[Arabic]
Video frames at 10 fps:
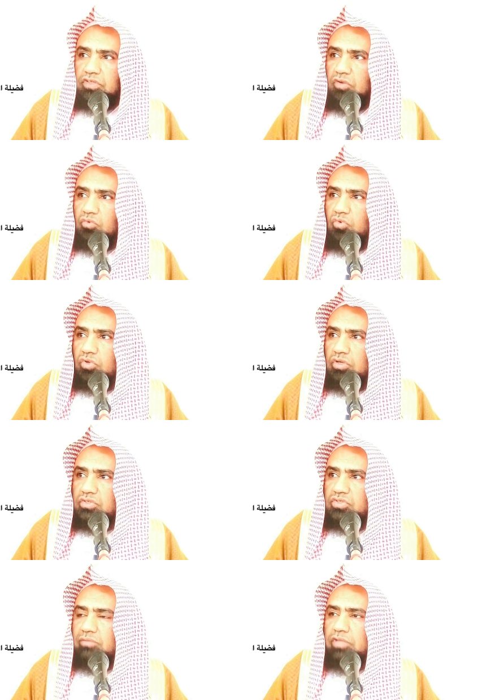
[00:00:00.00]

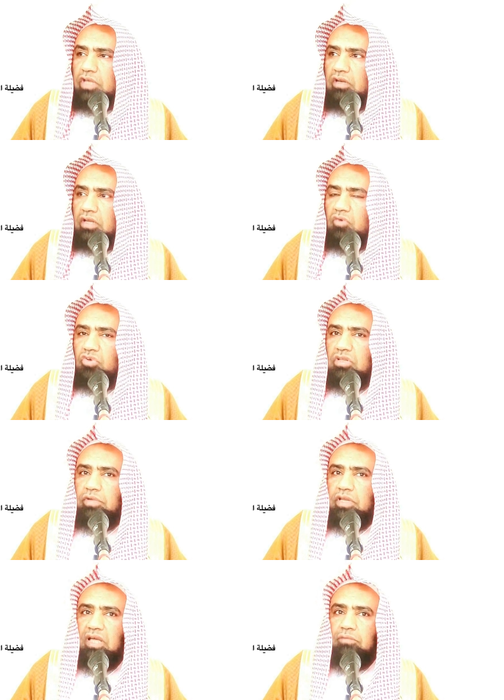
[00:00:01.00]
فتقول سمع الله
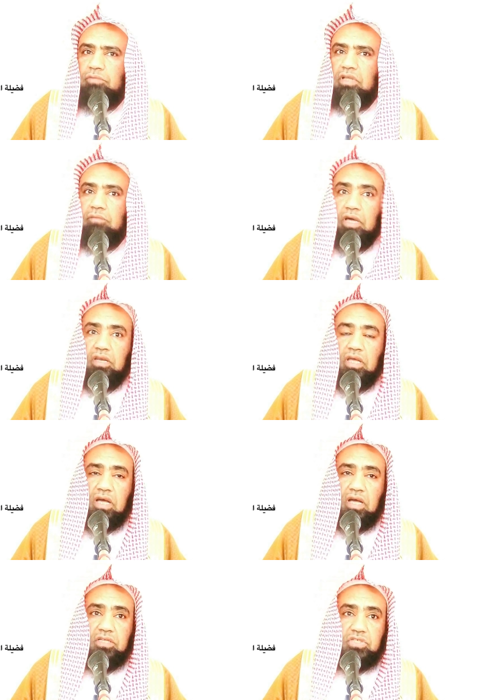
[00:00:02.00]
لمن حمده
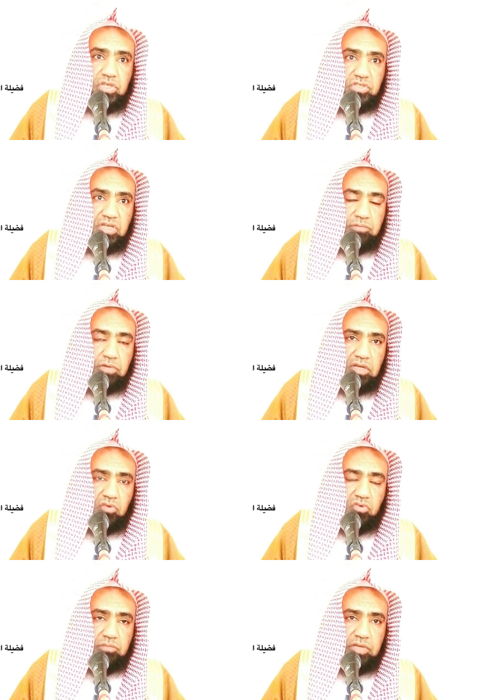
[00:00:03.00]
معناها استجاب
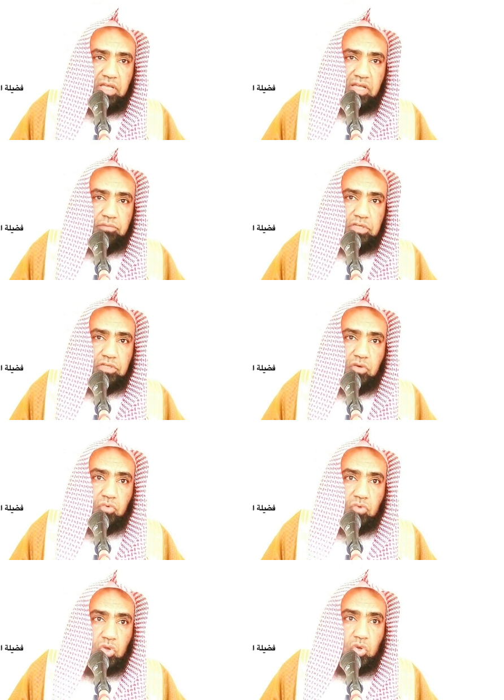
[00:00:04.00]
الله لمن
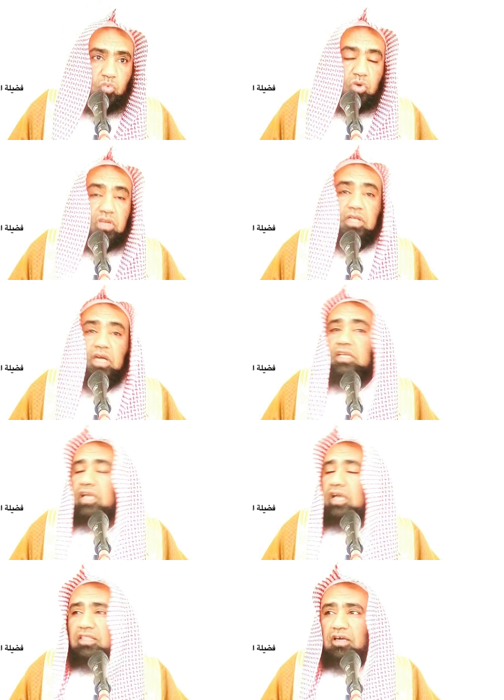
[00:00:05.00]
حمده
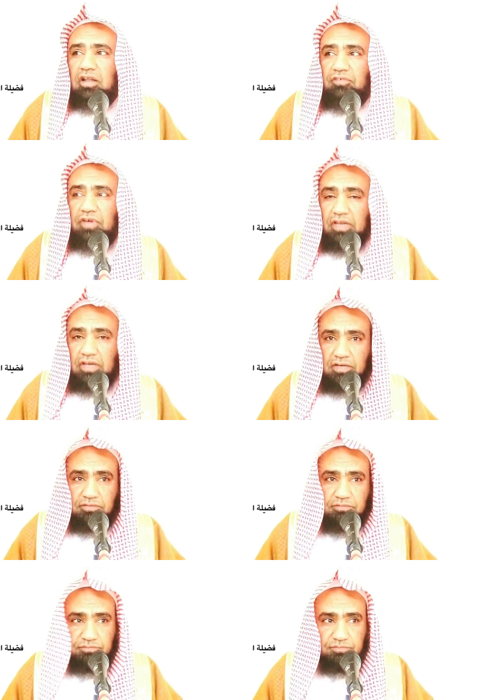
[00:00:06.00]
ولذلك إذا
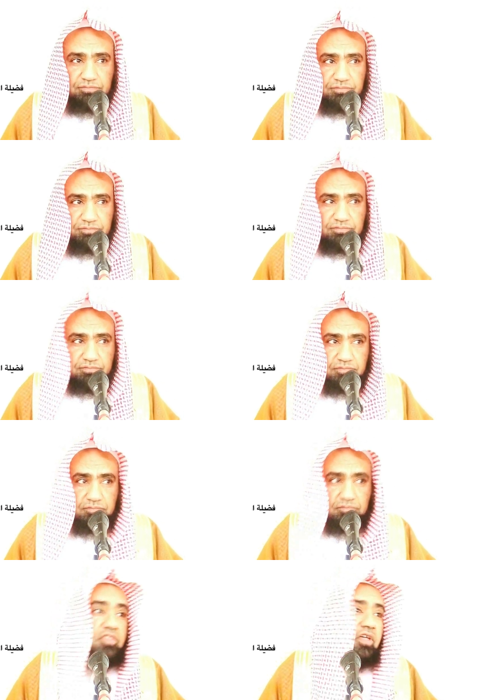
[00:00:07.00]
رفعنا
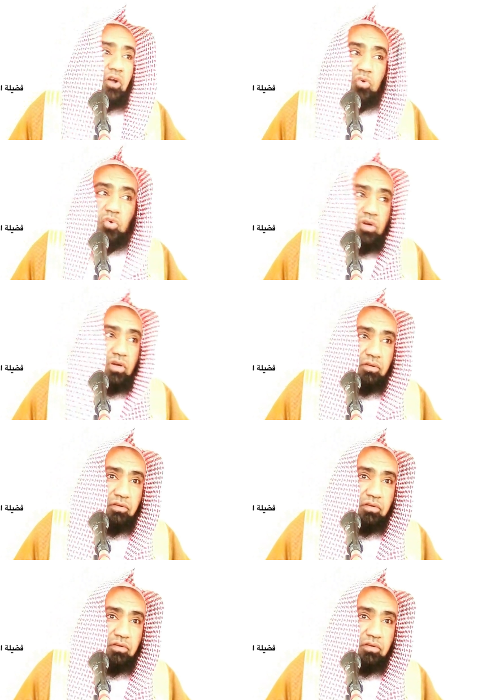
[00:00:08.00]
ماذا نقول